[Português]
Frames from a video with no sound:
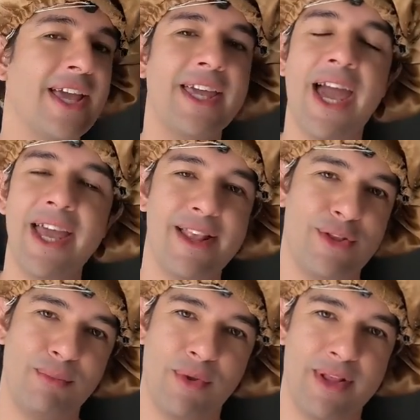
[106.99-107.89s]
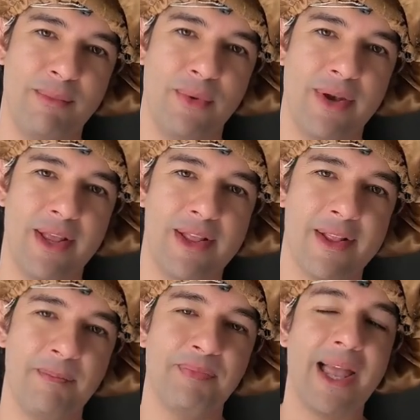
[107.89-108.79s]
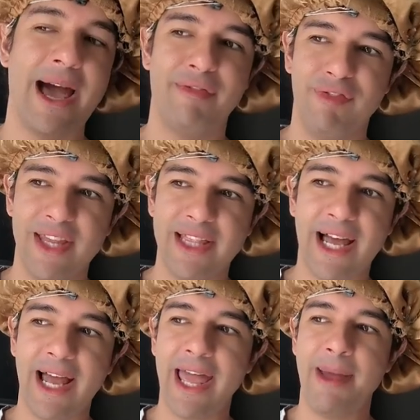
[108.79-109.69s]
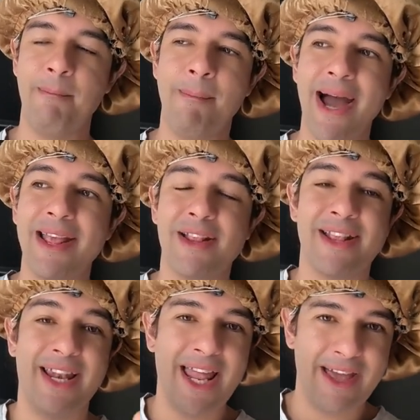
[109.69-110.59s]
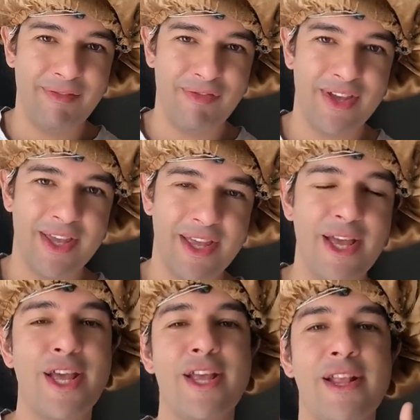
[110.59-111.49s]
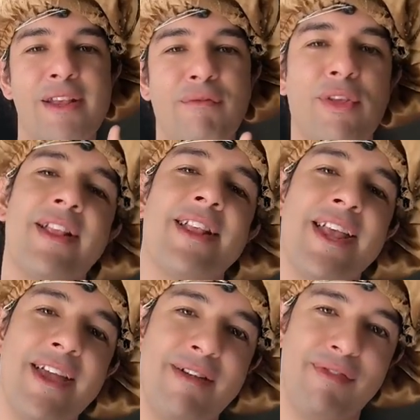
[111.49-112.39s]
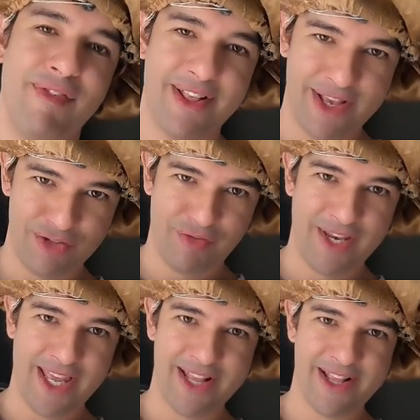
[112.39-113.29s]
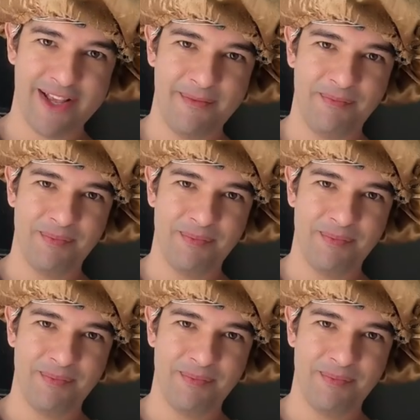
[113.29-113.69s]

E é isso, meus amores. A vida é mais leve se você fazer a diferença.